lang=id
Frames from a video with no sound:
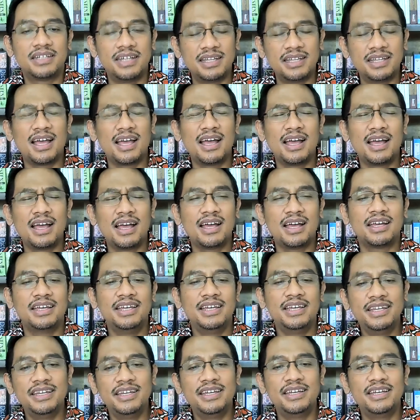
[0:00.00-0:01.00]

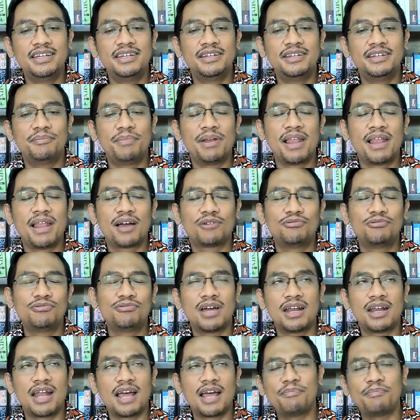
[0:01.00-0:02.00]
Kita ingin
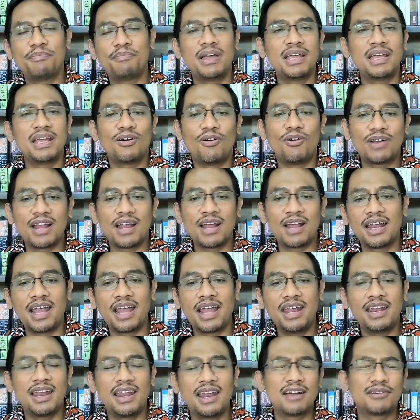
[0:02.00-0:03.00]
melakukan apa yang orang
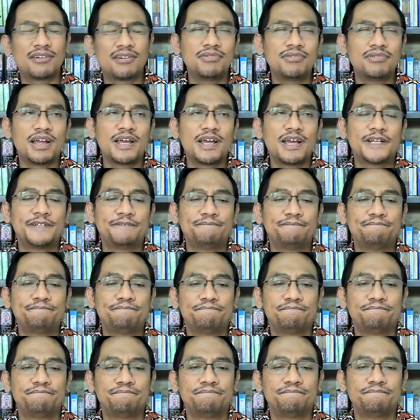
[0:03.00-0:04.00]
lain lakukan.
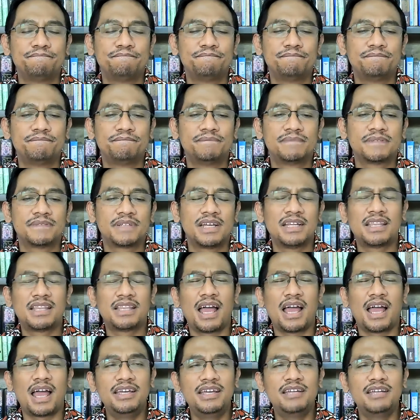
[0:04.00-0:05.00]

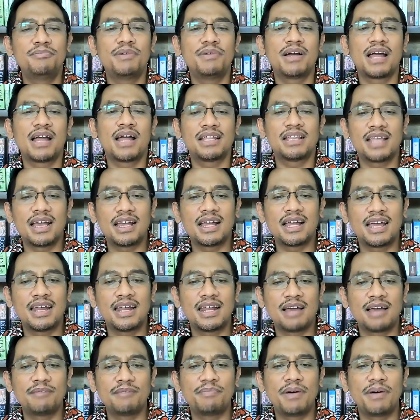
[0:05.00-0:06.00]
Kita ingin
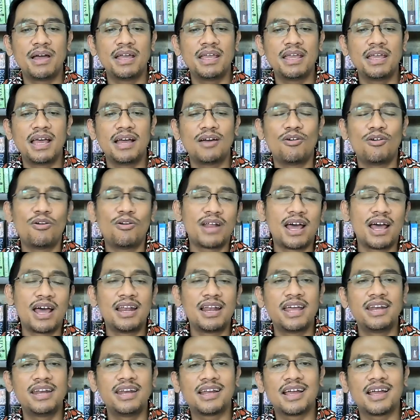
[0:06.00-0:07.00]
mengatakan apa yang
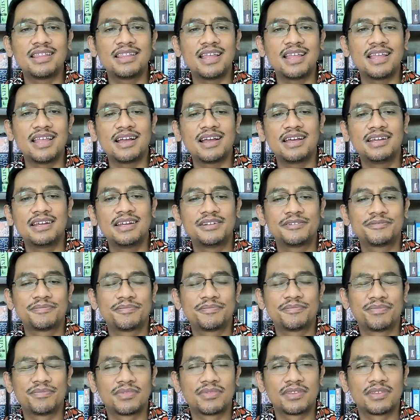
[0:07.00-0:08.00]
orang lain katakan.
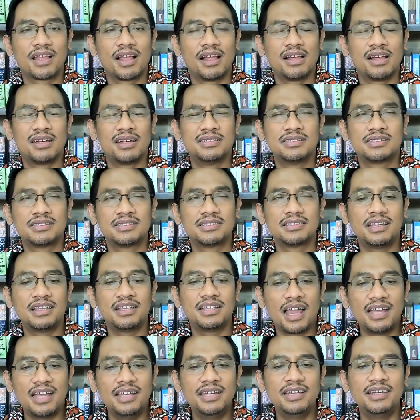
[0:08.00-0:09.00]

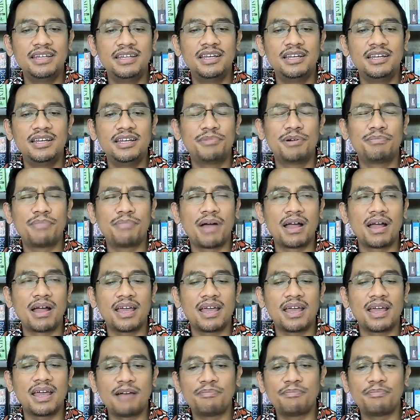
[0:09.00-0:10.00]
Kita ingin
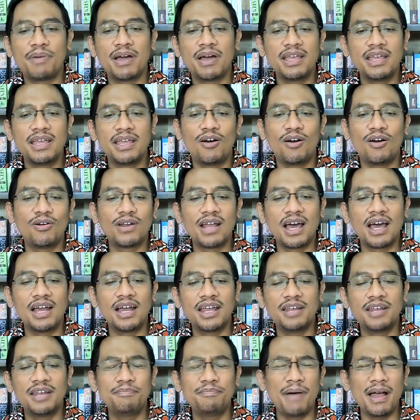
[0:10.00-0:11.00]
memakai apa yang
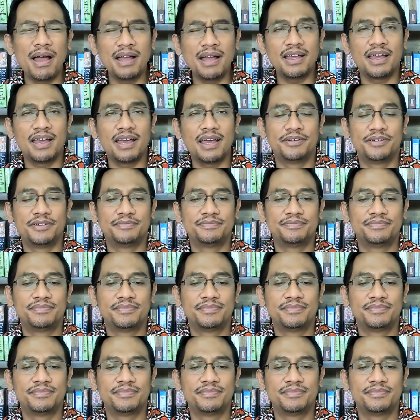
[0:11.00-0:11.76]
orang lain pakai.